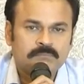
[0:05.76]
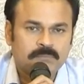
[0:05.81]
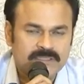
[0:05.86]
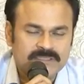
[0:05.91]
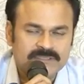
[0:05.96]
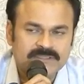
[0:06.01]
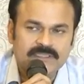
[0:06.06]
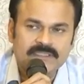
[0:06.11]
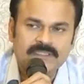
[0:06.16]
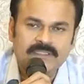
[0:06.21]

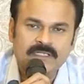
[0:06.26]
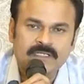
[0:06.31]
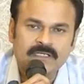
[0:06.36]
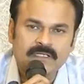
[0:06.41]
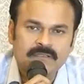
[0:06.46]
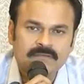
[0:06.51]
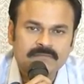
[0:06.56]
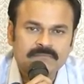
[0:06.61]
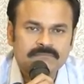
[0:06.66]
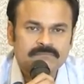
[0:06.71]
ప్రెసిడెంట్గా
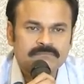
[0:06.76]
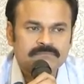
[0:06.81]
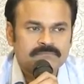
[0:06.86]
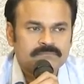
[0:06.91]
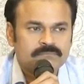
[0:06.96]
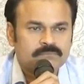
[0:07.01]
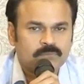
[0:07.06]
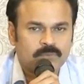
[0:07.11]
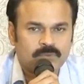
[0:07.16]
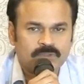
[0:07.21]

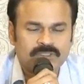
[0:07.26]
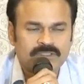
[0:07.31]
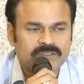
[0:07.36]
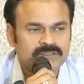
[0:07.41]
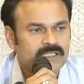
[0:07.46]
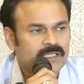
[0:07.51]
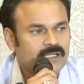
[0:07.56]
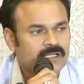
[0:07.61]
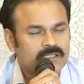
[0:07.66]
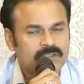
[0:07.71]
పోటీ
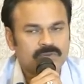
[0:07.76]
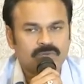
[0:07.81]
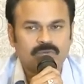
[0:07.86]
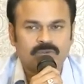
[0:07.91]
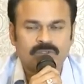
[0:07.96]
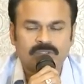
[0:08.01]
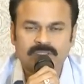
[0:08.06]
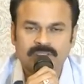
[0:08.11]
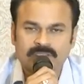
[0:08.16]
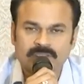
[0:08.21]
చేయాలన్న
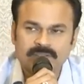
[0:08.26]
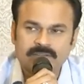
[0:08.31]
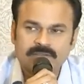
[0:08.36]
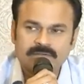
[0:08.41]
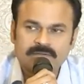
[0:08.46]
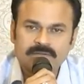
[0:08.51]
కోరికని